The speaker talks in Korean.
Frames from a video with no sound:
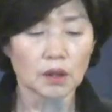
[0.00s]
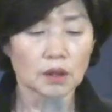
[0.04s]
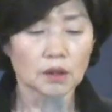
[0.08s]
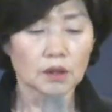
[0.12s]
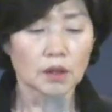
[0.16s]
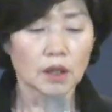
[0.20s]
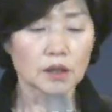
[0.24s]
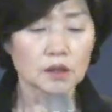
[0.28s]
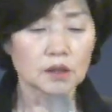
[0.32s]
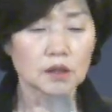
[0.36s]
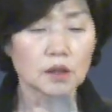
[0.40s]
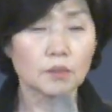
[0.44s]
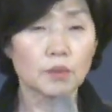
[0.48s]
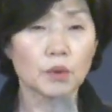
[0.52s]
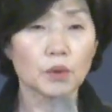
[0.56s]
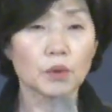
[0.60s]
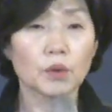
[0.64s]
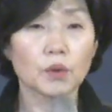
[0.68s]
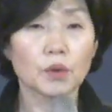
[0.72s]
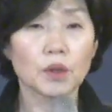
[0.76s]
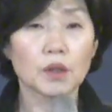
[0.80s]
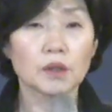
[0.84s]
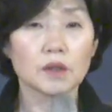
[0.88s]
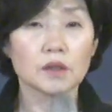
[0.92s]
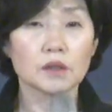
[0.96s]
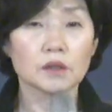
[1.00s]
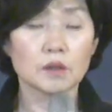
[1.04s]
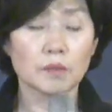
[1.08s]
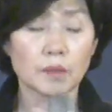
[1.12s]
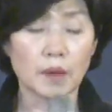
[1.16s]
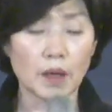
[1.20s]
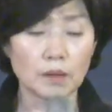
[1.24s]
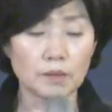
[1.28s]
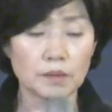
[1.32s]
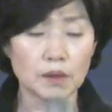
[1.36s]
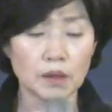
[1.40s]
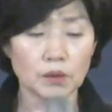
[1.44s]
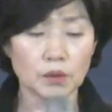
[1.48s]
당시에 포로가 되어서
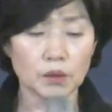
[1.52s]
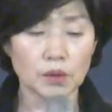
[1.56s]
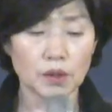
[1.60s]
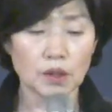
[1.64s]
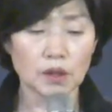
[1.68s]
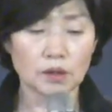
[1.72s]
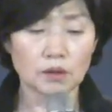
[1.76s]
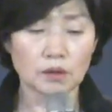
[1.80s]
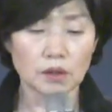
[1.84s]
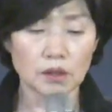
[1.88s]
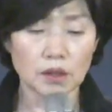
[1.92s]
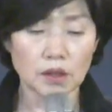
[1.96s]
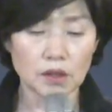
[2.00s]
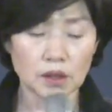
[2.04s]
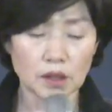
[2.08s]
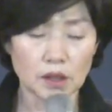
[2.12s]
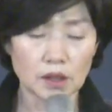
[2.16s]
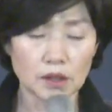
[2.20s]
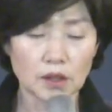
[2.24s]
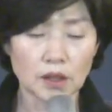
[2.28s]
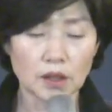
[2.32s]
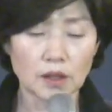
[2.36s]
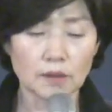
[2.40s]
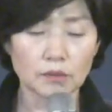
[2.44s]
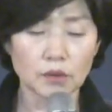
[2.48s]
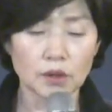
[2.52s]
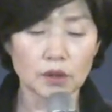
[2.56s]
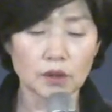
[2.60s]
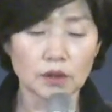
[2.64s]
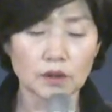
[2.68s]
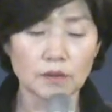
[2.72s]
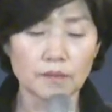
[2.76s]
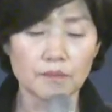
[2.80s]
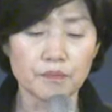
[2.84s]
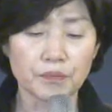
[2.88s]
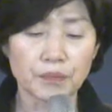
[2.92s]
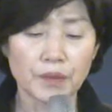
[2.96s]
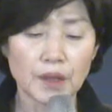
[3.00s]
바벨론에 있던 이스라엘
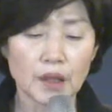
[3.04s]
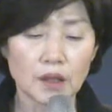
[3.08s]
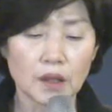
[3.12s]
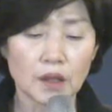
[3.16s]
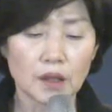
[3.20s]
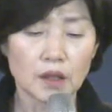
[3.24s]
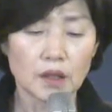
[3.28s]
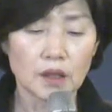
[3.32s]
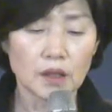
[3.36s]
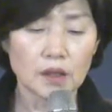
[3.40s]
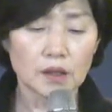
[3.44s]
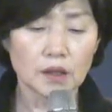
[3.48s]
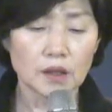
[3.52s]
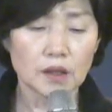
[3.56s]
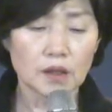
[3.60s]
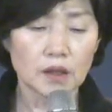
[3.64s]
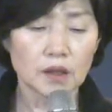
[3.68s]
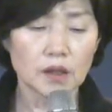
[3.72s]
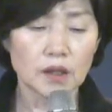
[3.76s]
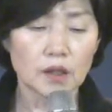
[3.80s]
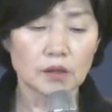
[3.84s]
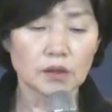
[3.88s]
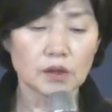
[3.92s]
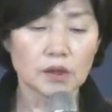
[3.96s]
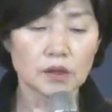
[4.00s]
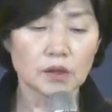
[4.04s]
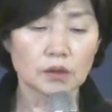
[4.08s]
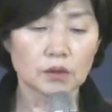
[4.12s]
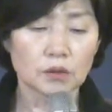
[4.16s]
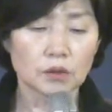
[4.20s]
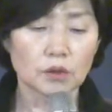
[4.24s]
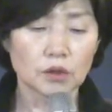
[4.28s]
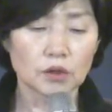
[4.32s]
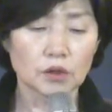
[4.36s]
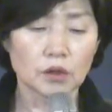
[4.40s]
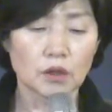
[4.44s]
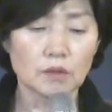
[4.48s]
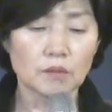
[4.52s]
사람들은 에스겔의 예언을
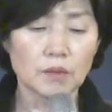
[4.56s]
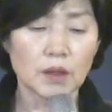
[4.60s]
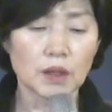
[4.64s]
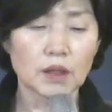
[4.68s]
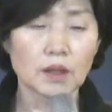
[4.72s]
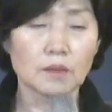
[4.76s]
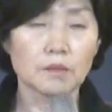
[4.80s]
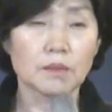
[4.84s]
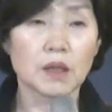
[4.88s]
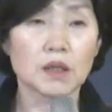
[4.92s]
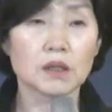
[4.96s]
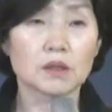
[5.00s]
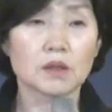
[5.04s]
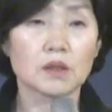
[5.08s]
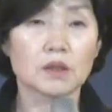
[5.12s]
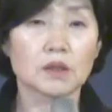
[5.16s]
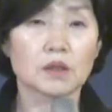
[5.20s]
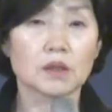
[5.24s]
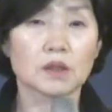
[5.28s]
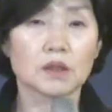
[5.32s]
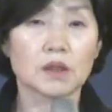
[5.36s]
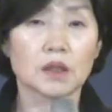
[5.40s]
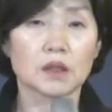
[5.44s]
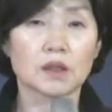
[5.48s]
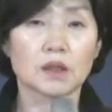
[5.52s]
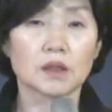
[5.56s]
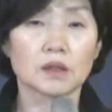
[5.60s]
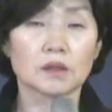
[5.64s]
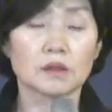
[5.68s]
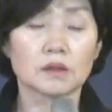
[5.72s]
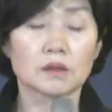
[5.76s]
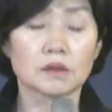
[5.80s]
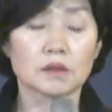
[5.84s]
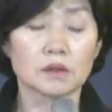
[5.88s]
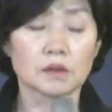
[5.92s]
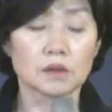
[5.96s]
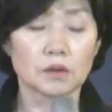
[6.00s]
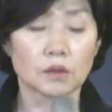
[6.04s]
듣고 절망에 빠져 있었다라는
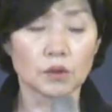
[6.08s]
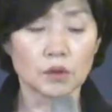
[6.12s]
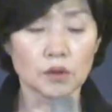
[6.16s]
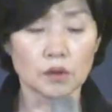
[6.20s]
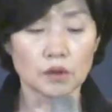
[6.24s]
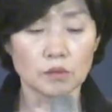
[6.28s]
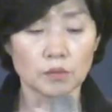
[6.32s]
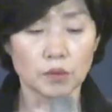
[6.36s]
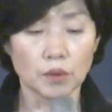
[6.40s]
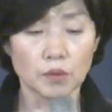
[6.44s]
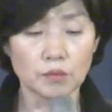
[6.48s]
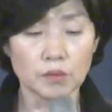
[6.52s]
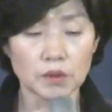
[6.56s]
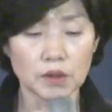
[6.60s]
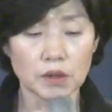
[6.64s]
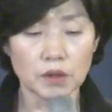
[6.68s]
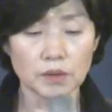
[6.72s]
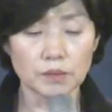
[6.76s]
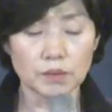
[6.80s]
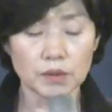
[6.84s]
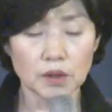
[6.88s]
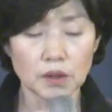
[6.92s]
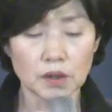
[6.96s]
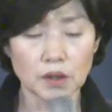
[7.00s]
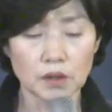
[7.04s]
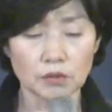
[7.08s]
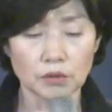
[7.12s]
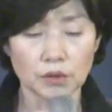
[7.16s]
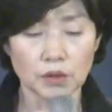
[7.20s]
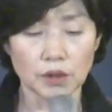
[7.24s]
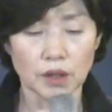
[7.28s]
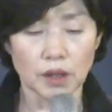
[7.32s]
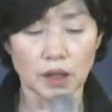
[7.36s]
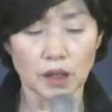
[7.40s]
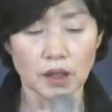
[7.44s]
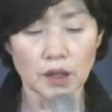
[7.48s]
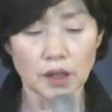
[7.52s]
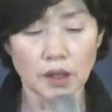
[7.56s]
것을 오늘 본문 1
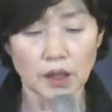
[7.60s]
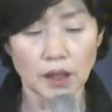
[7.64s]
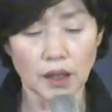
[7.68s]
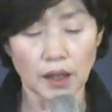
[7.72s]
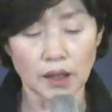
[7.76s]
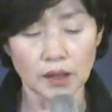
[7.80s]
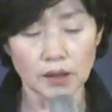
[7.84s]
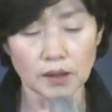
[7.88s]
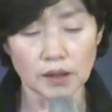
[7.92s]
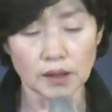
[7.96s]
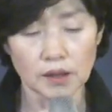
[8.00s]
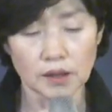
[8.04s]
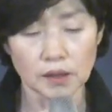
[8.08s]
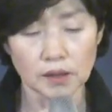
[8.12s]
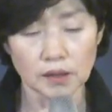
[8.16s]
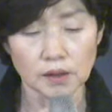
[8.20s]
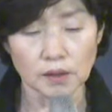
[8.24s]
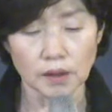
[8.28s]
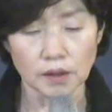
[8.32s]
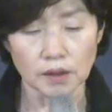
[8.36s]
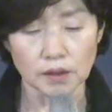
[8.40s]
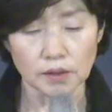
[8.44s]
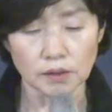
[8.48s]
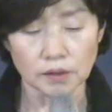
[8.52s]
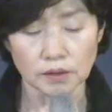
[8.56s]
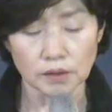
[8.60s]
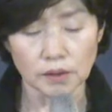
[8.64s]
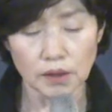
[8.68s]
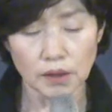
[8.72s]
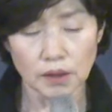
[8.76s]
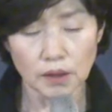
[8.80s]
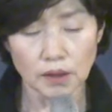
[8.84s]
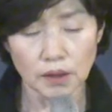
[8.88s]
0절의소리가 알게 되는데요.